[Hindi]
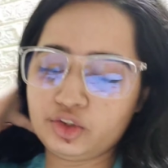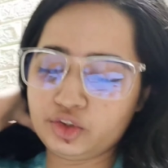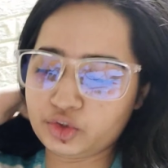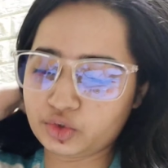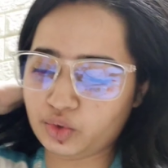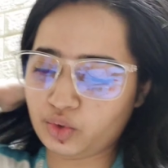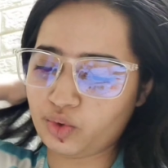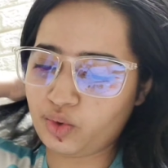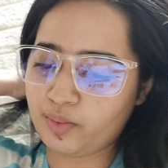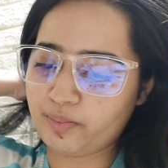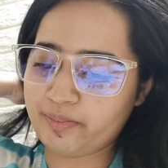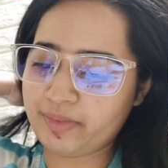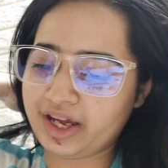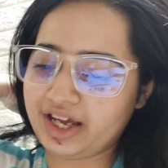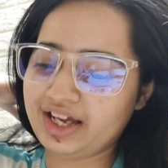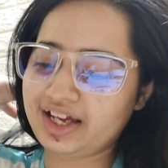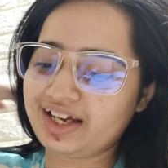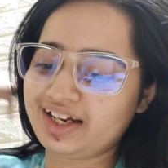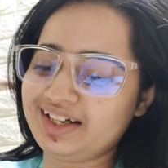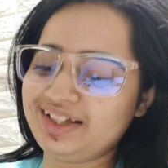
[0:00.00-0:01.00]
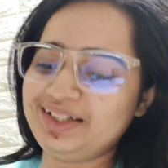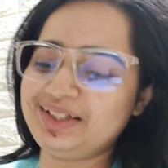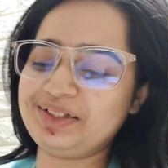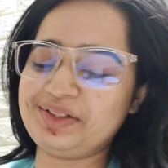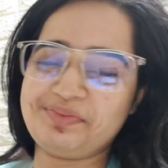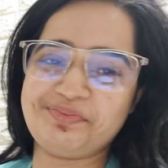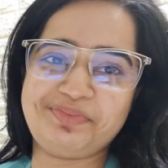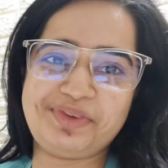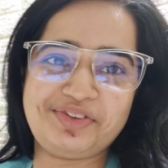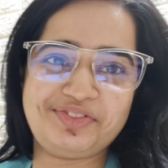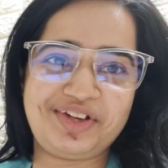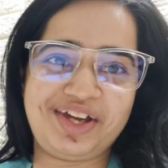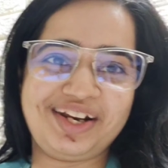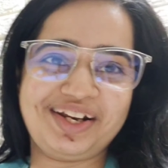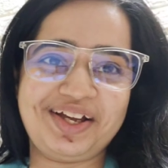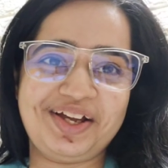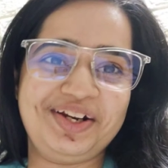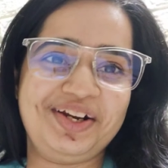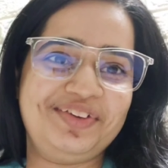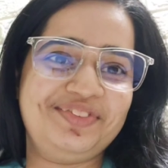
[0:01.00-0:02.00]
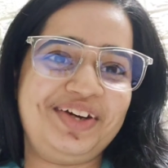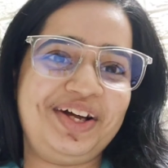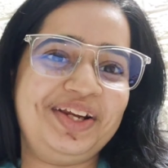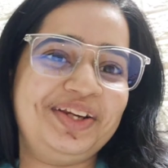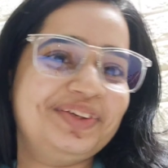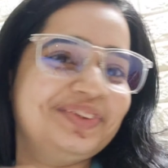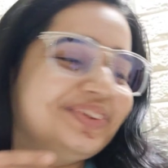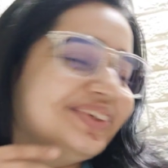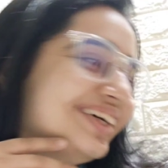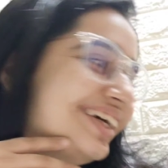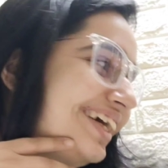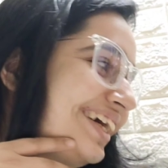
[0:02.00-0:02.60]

जो मैं ट्रिप पे वेयर करने वाली हूँ